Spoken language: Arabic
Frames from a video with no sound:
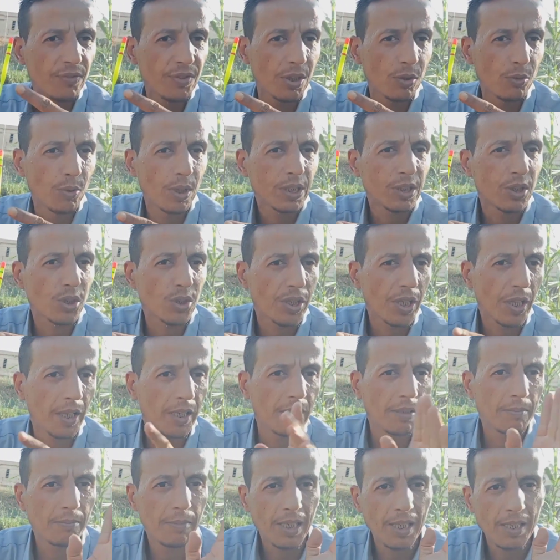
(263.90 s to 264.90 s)
نفس الوقت
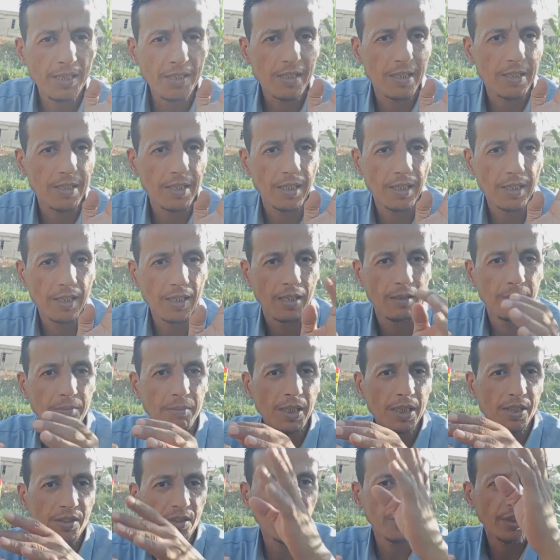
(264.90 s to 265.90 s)
اشتغلت معاه زناجه
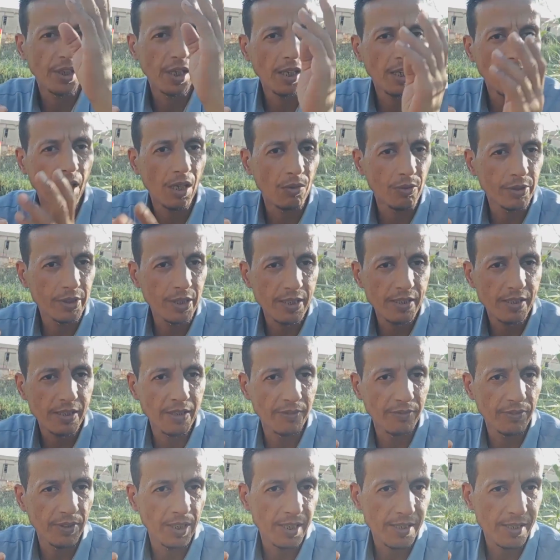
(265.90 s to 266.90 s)
بحيث اطلع
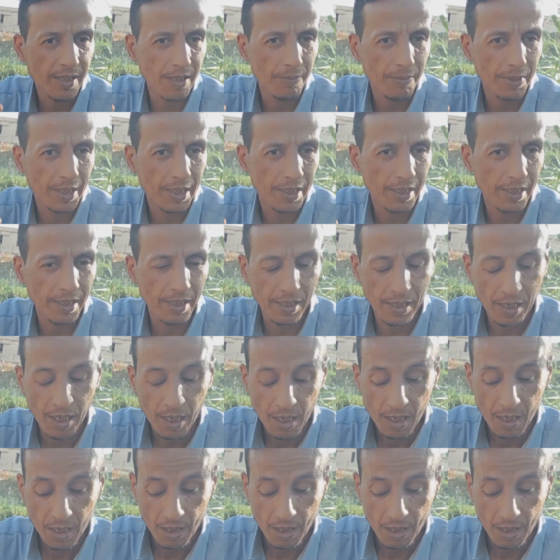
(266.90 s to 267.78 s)
وانزل فيها زي ما انا ايه